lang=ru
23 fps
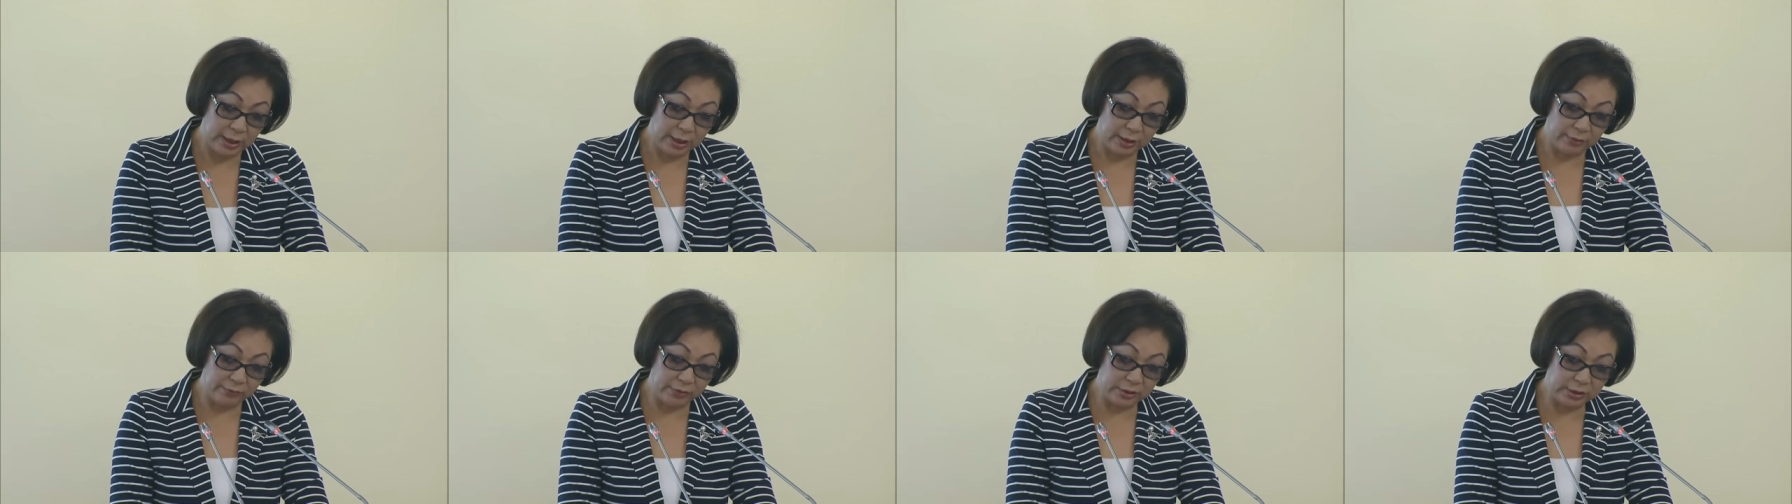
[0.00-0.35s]

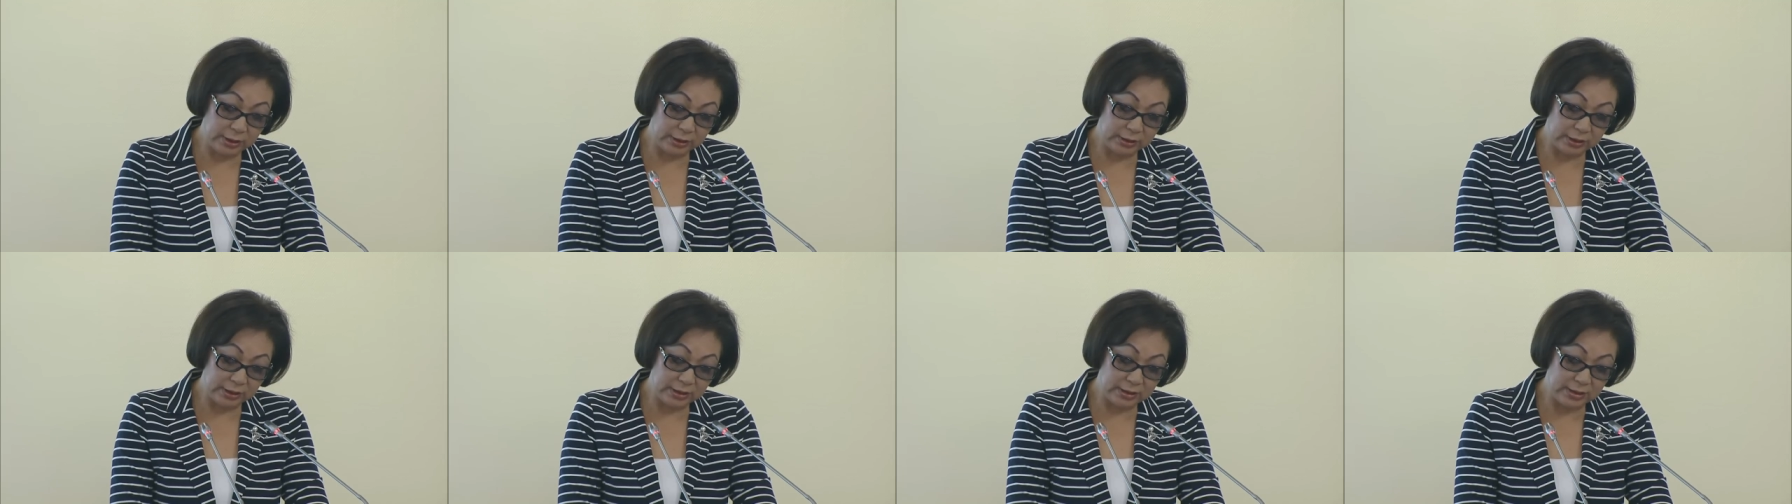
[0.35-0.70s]

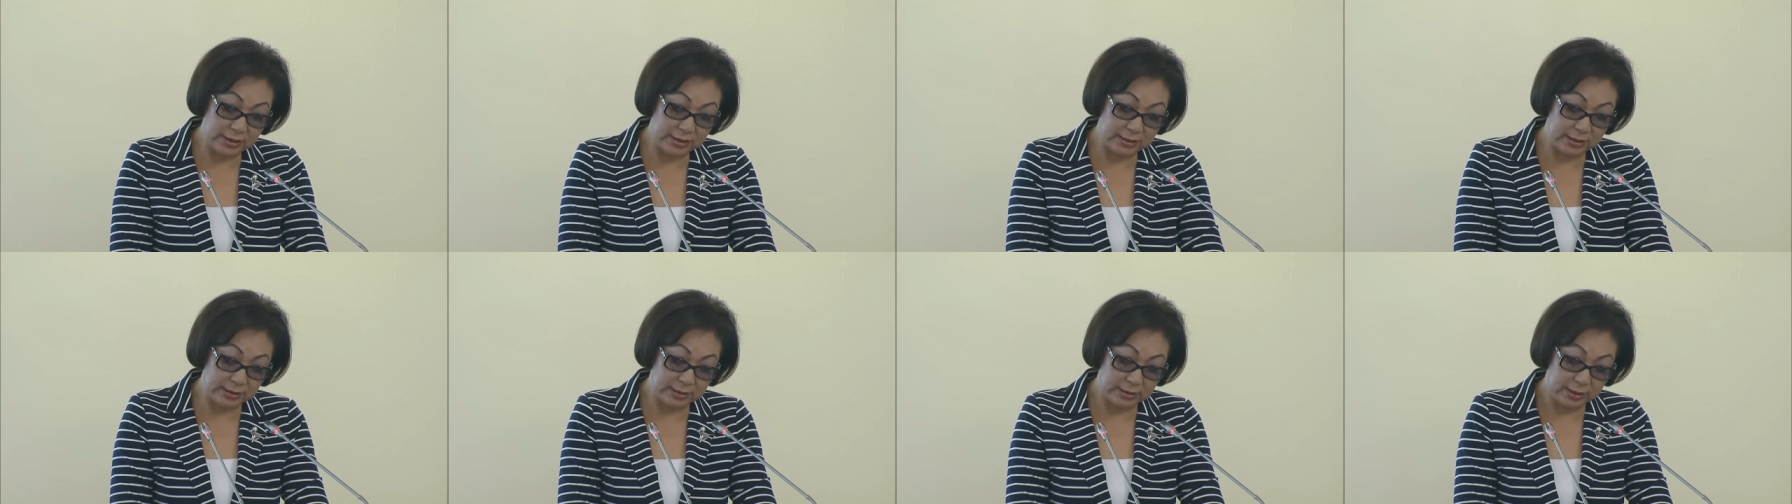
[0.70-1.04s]
выделено
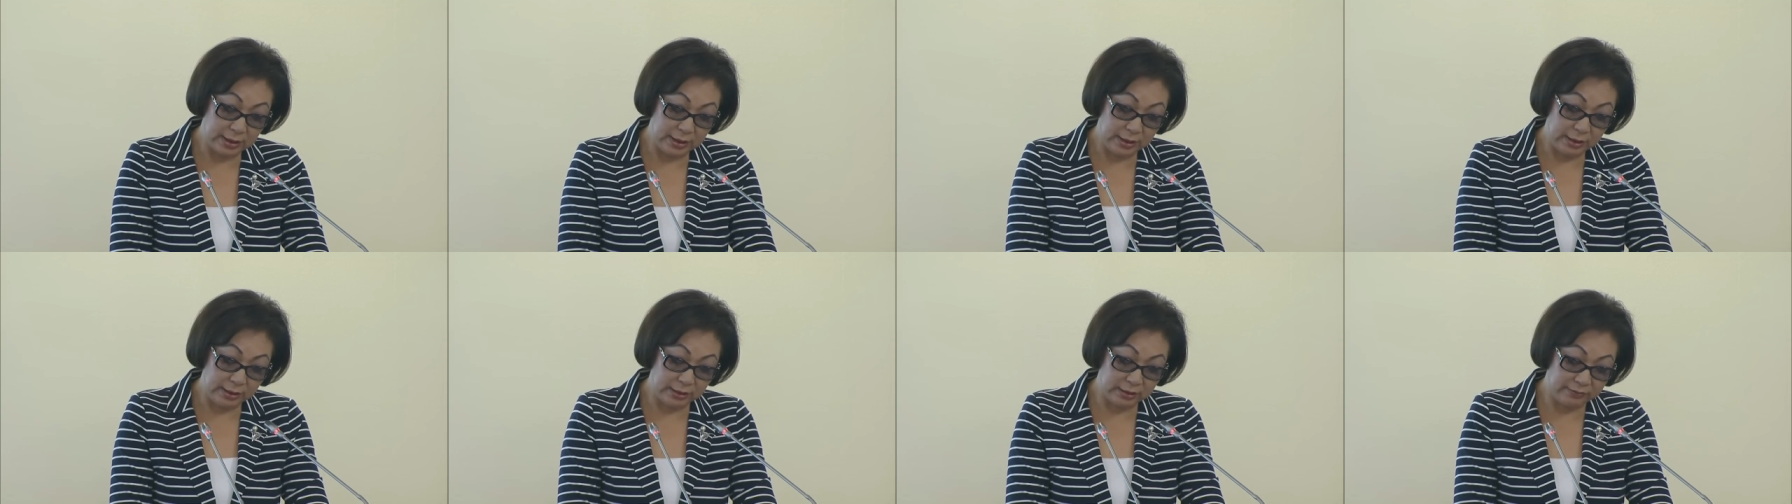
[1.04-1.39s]

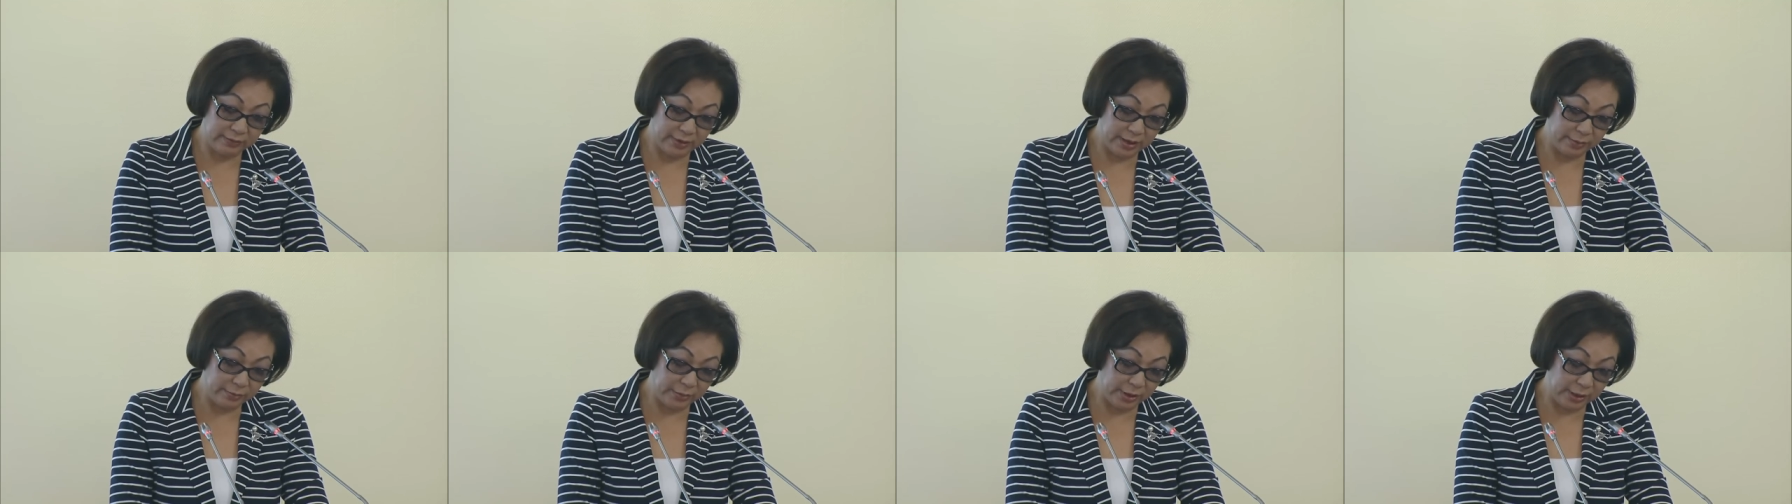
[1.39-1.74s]

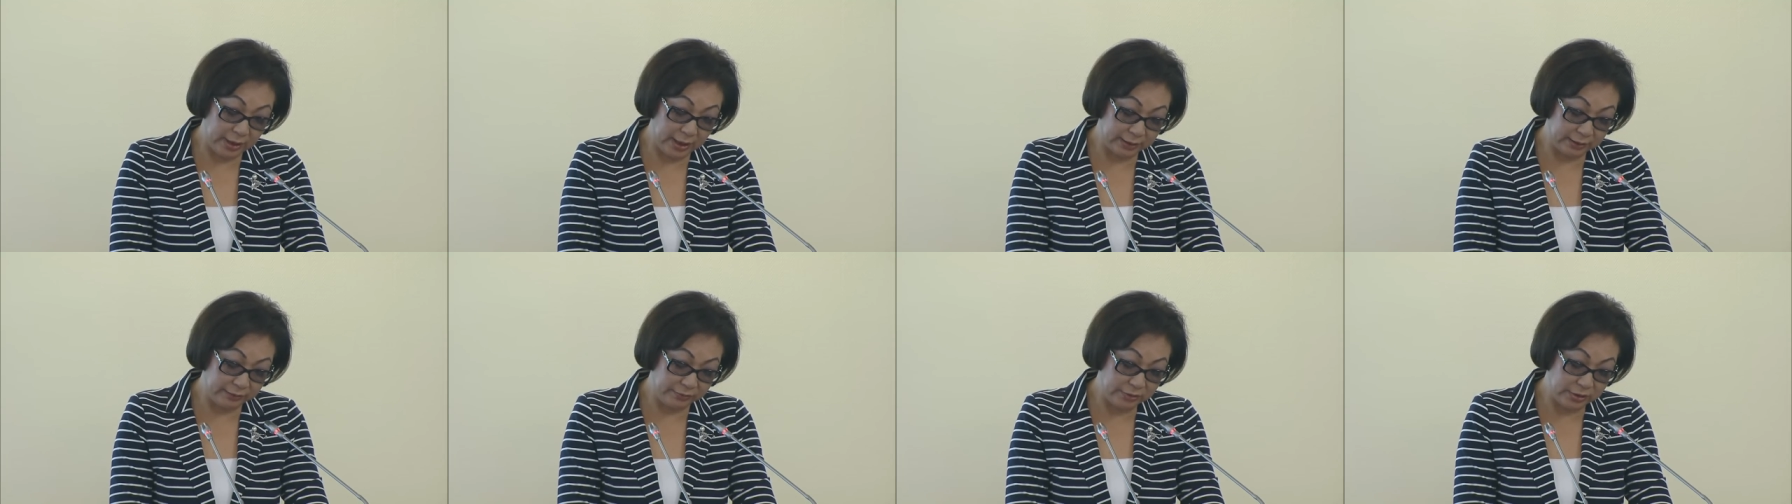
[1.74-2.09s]
10,2
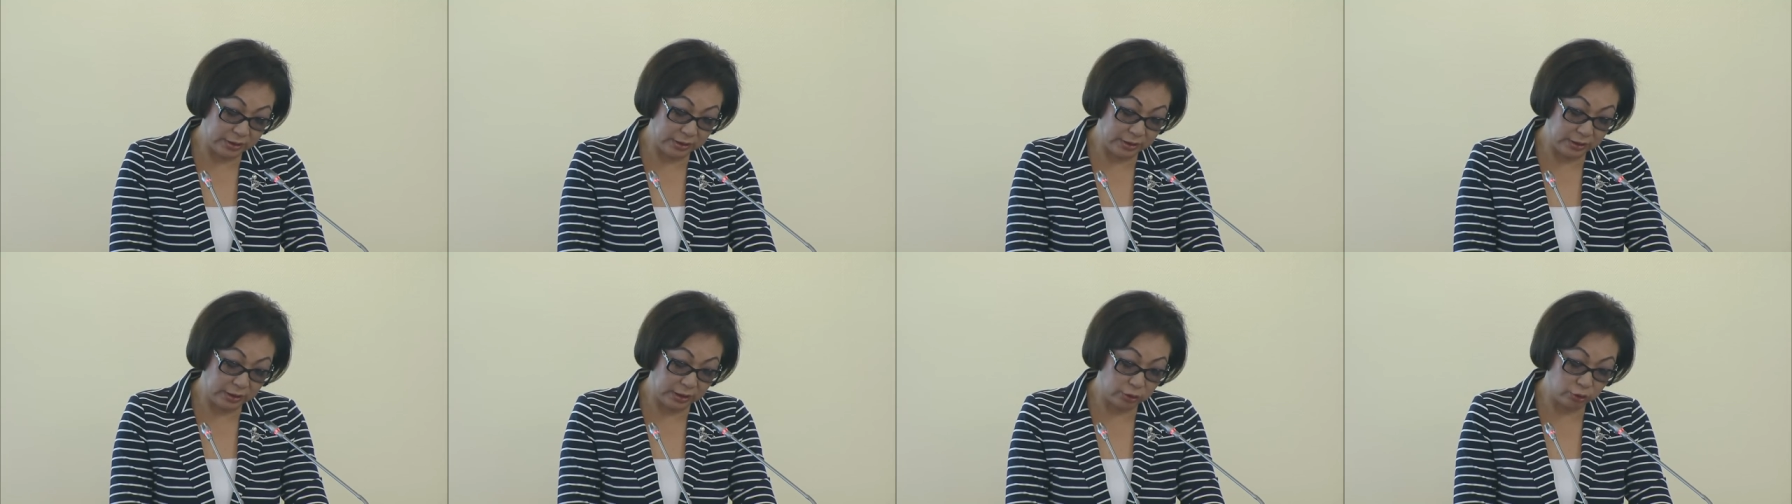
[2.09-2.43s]
миллиардов
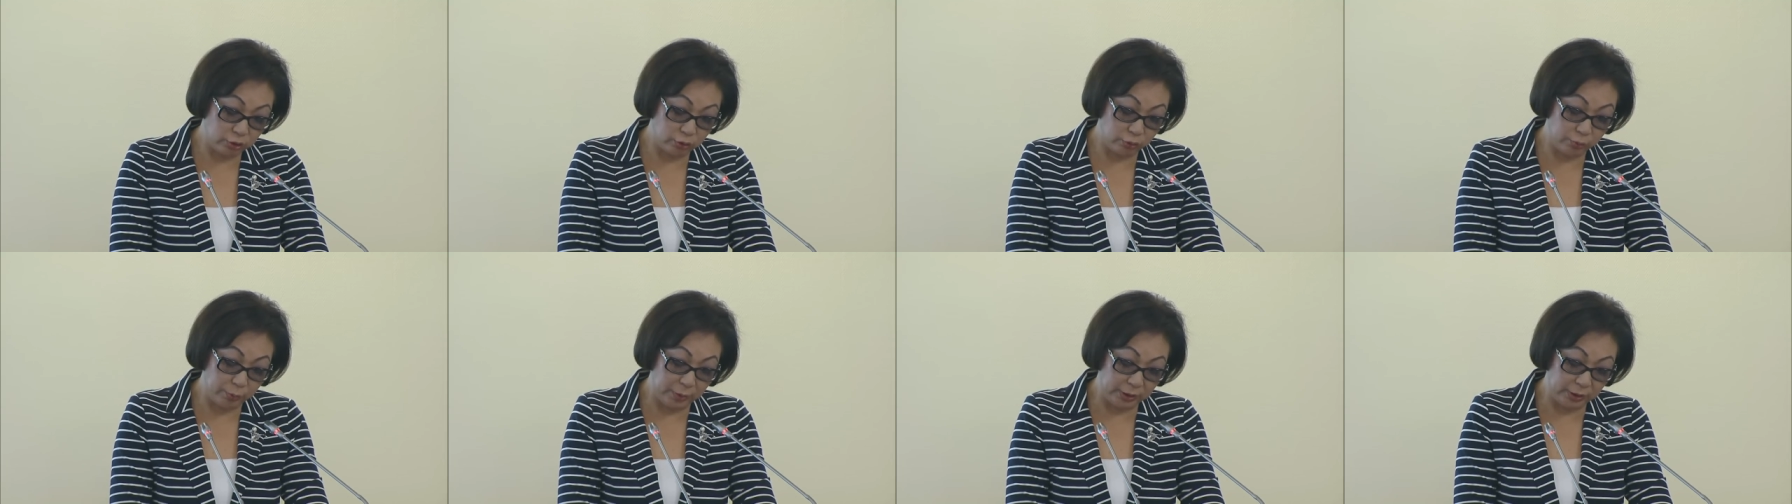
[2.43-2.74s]
тенге, что в